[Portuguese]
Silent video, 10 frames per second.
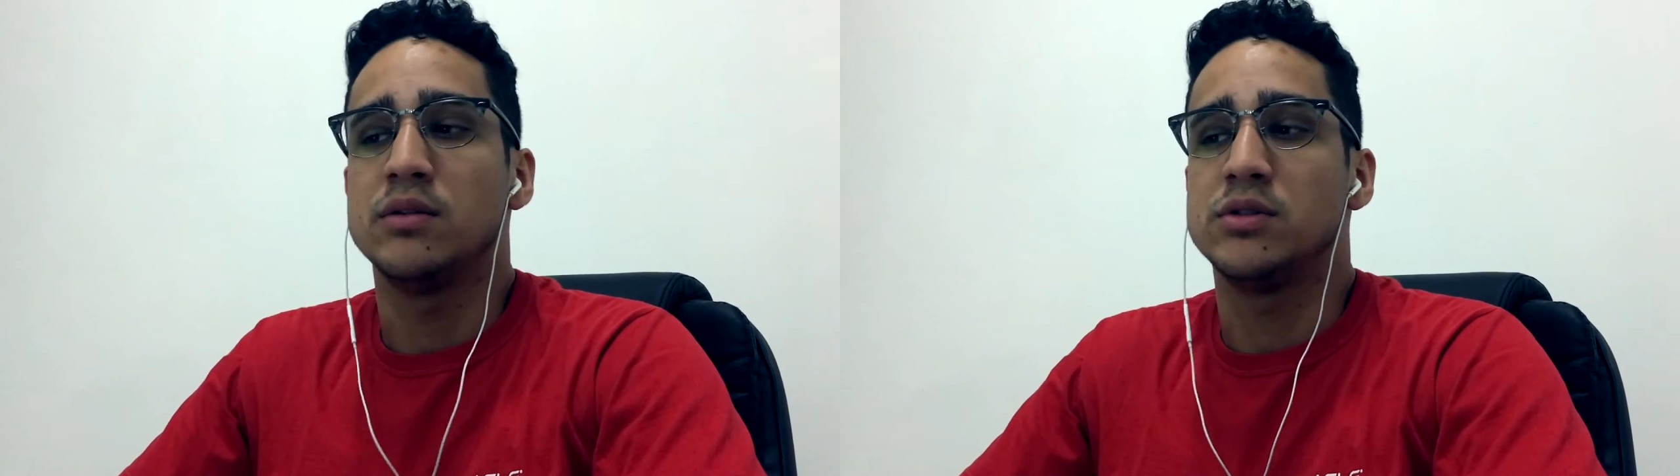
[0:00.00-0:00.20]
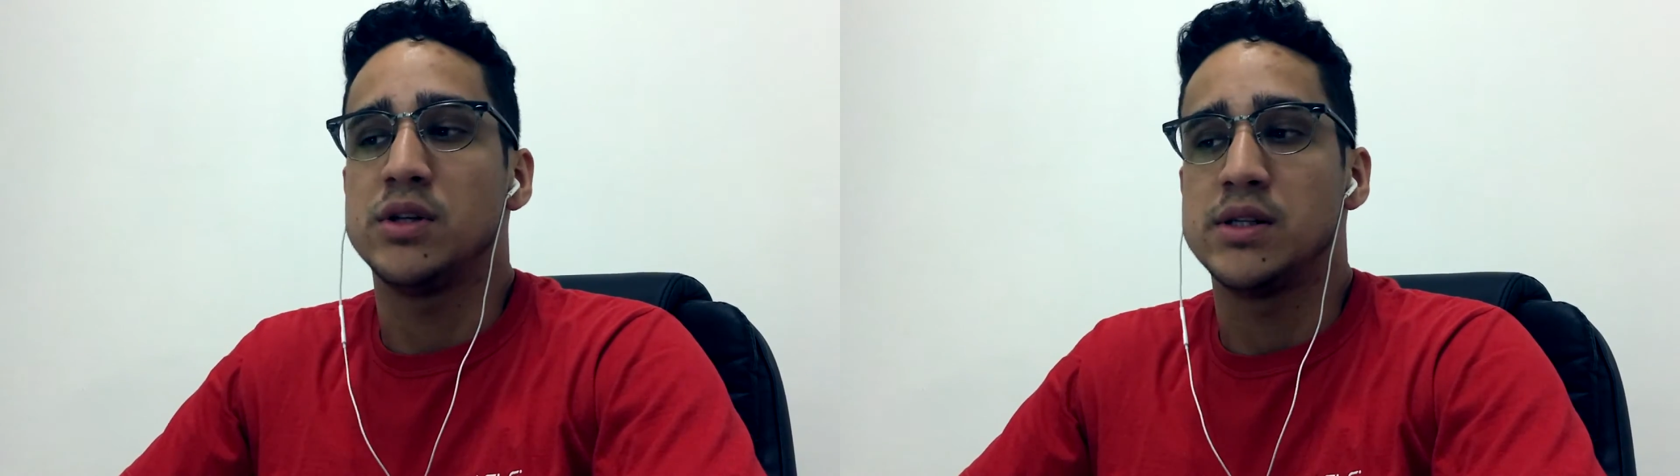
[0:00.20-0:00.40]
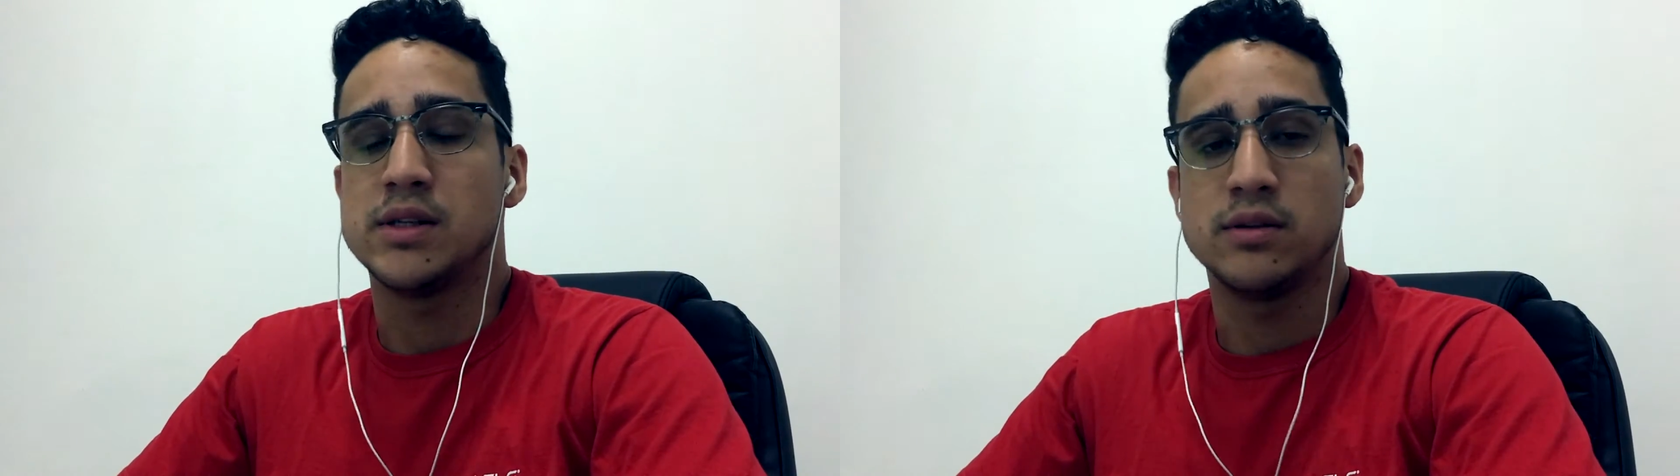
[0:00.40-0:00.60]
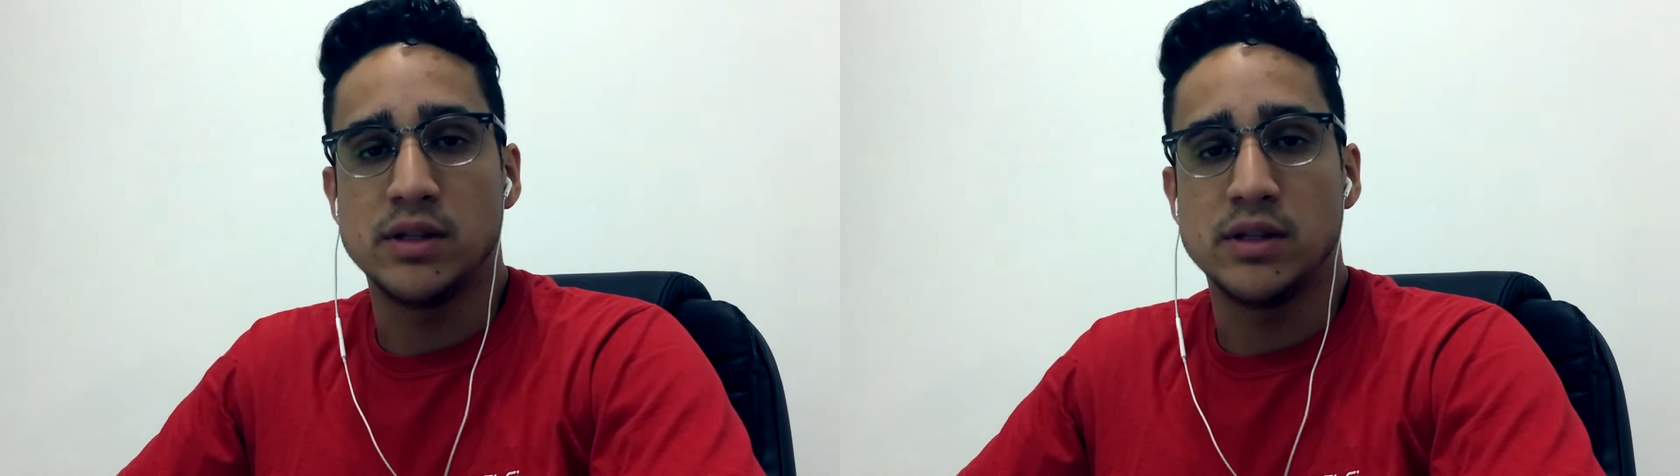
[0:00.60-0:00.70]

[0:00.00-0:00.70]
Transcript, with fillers: utilizando o